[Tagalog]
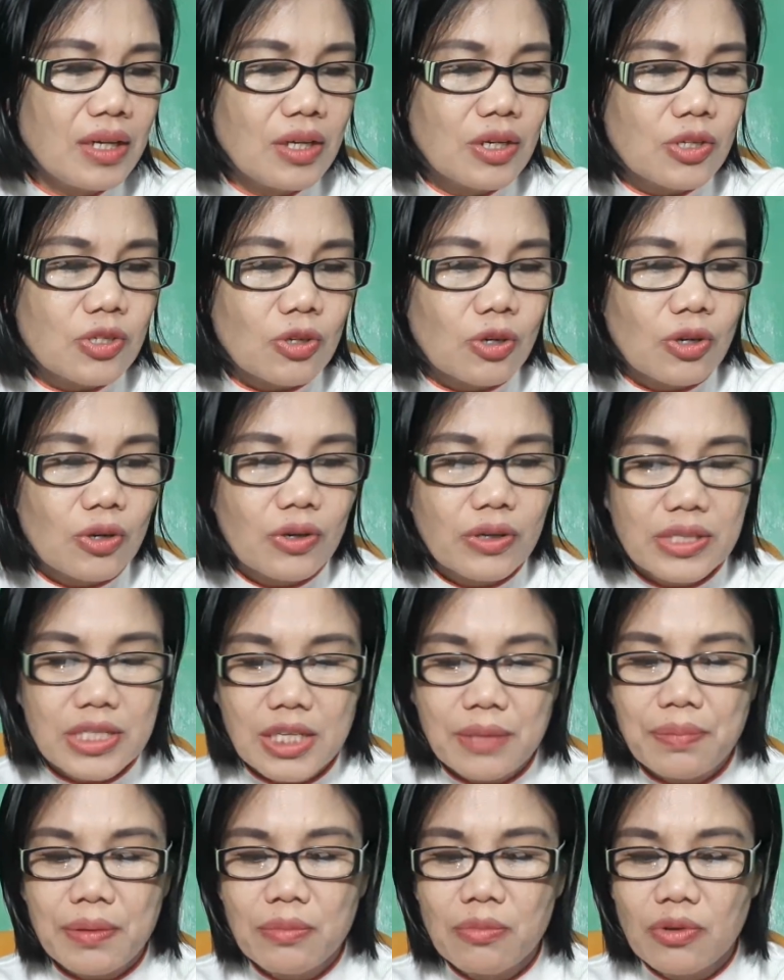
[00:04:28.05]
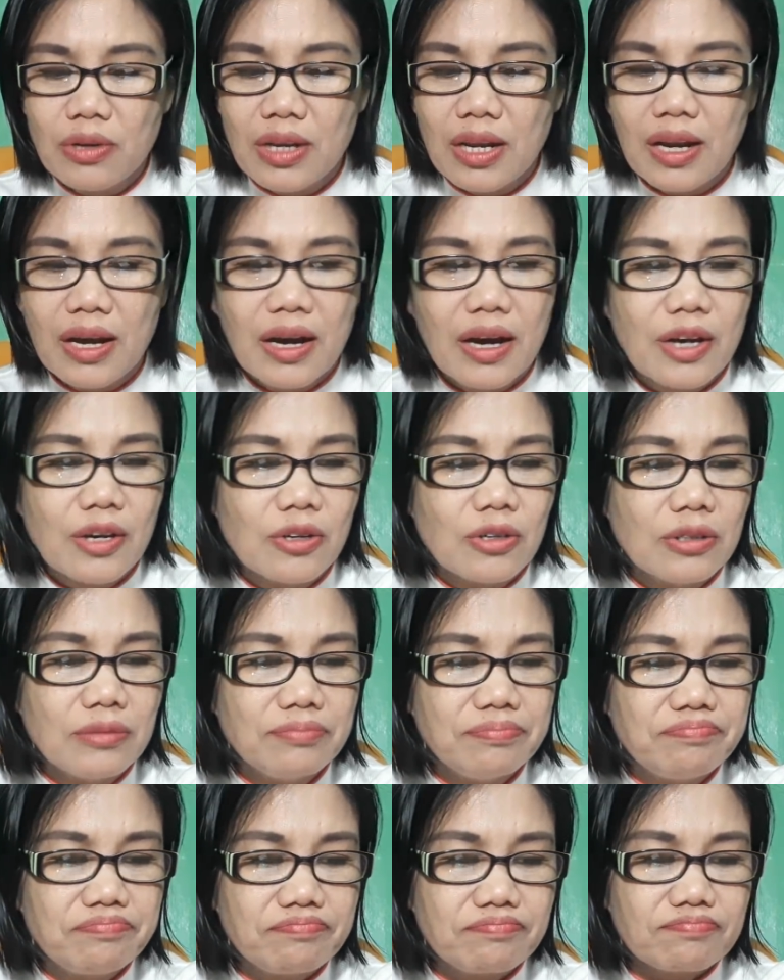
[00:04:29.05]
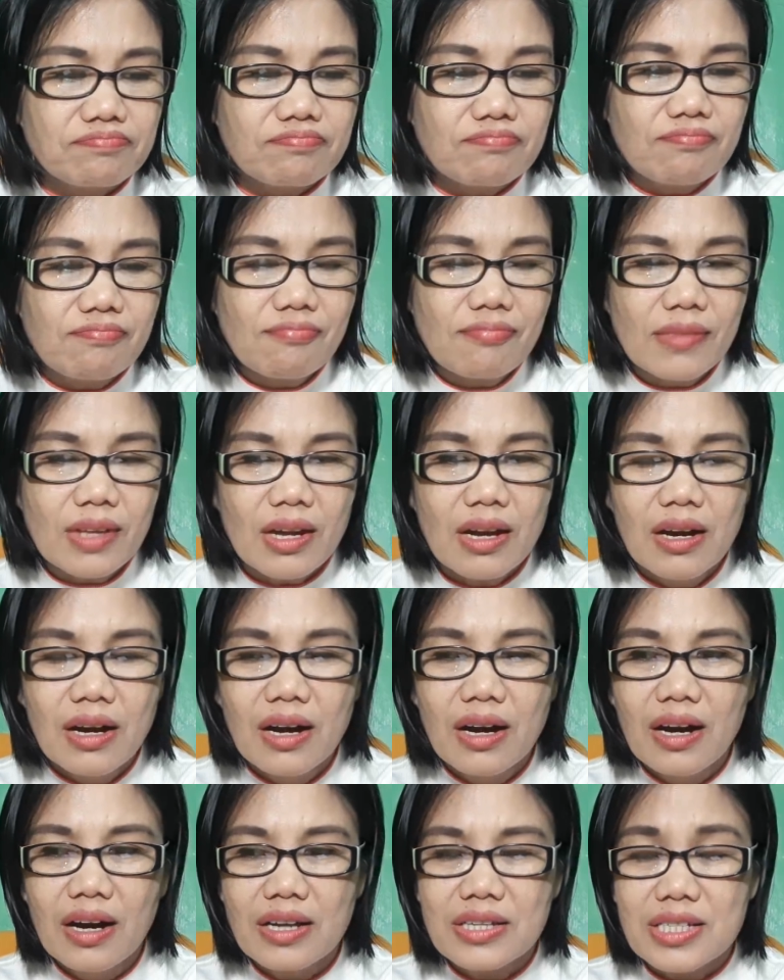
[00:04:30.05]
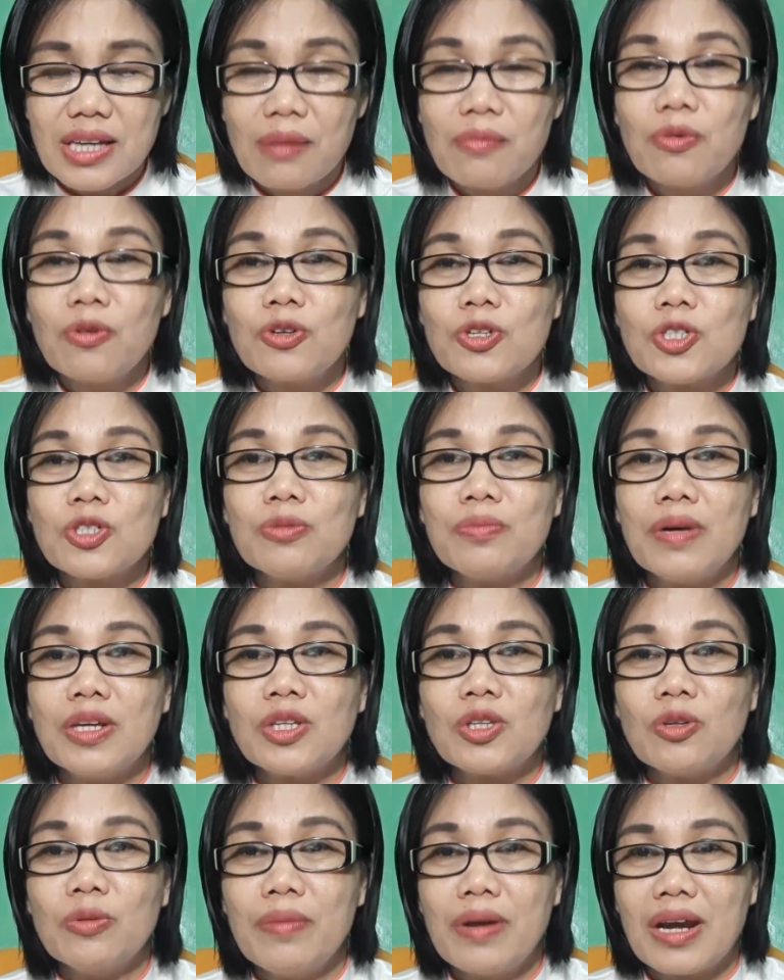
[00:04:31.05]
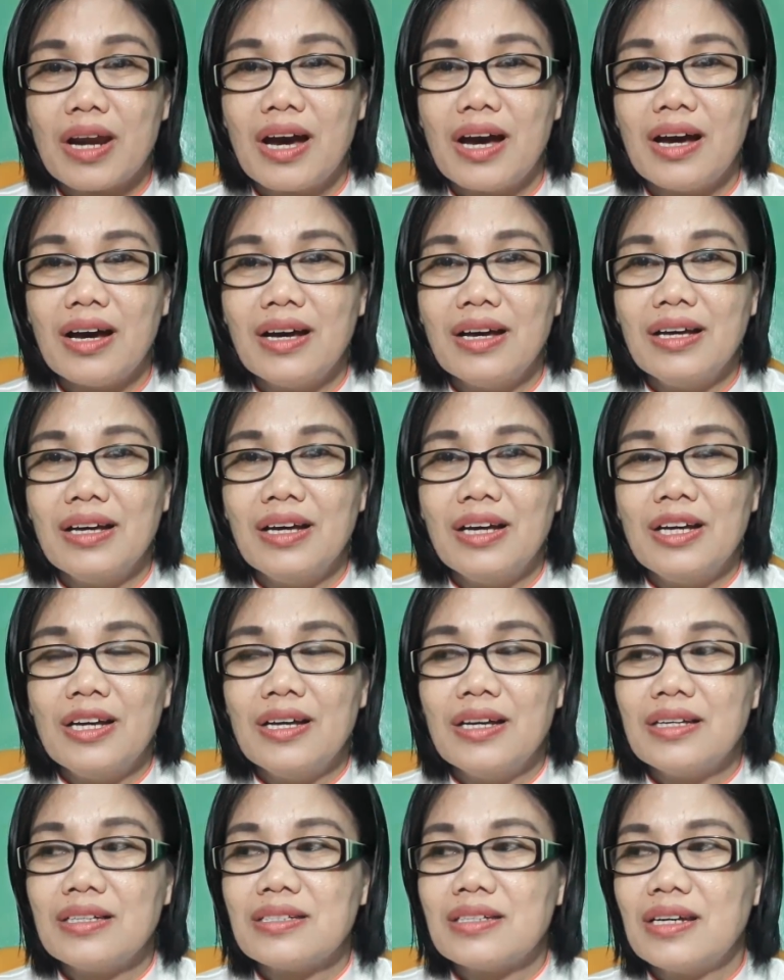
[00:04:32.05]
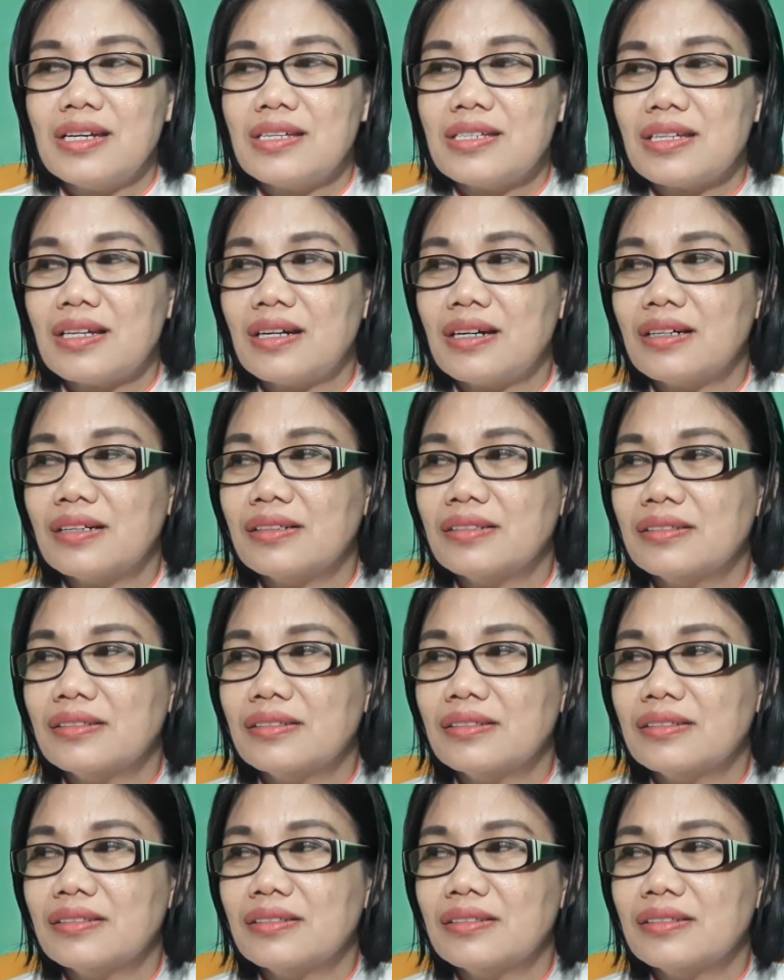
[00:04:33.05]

So, isipin mo na lang ngayon, uh, saan mo gusto bang tumira? sa isang